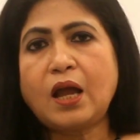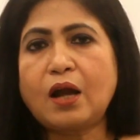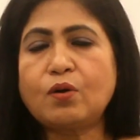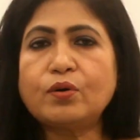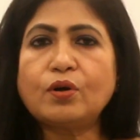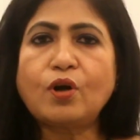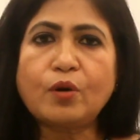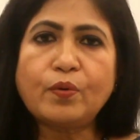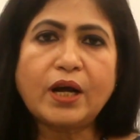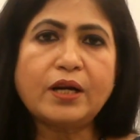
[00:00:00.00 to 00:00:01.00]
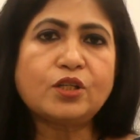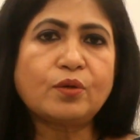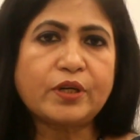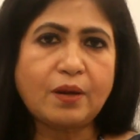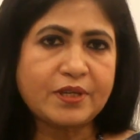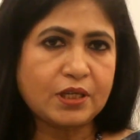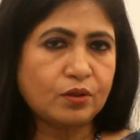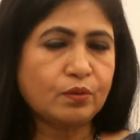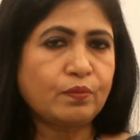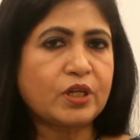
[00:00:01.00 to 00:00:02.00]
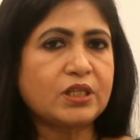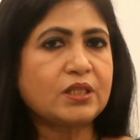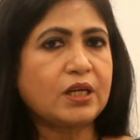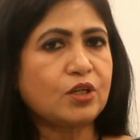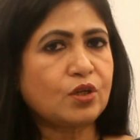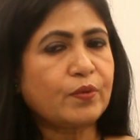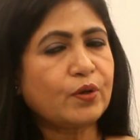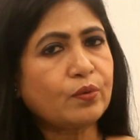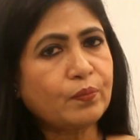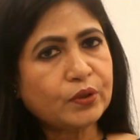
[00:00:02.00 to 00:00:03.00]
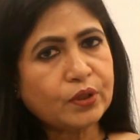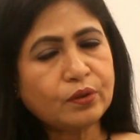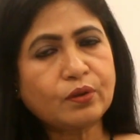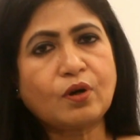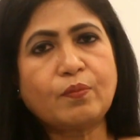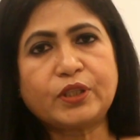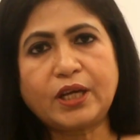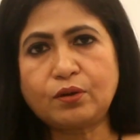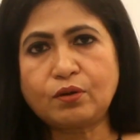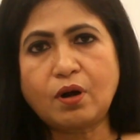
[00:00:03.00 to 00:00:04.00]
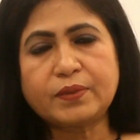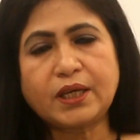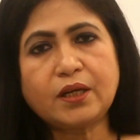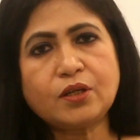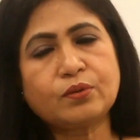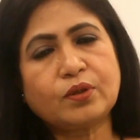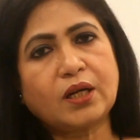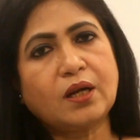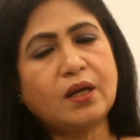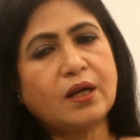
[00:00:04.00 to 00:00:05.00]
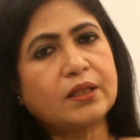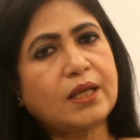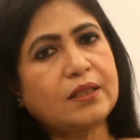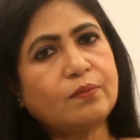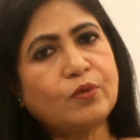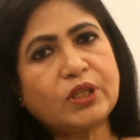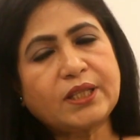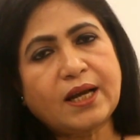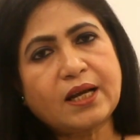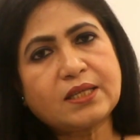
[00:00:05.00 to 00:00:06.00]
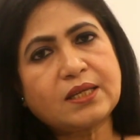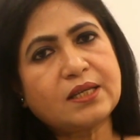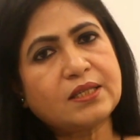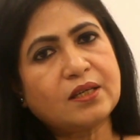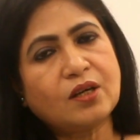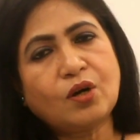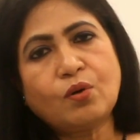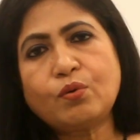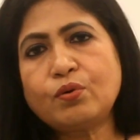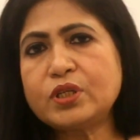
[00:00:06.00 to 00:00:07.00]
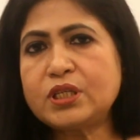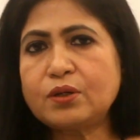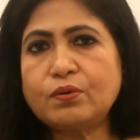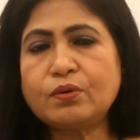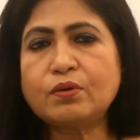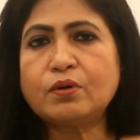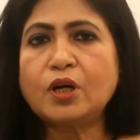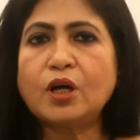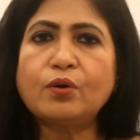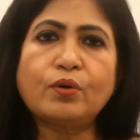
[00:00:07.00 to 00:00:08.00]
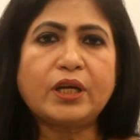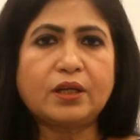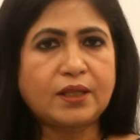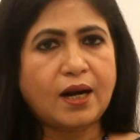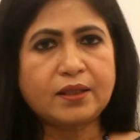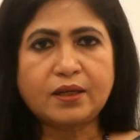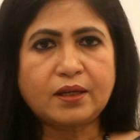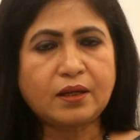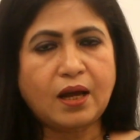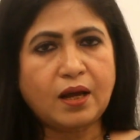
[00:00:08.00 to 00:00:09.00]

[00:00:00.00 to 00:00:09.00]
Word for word: এখন গর্ভকালীন সময়টা আমি যেহেতু বলেছি যে এই সময় রোগ প্রতিরোধক ক্ষমতা একটু কম থাকে সুতরাং তাদের মধ্যে দেখা যায় যে অন্য যে কোনো রোগী তাড়াতাড়ি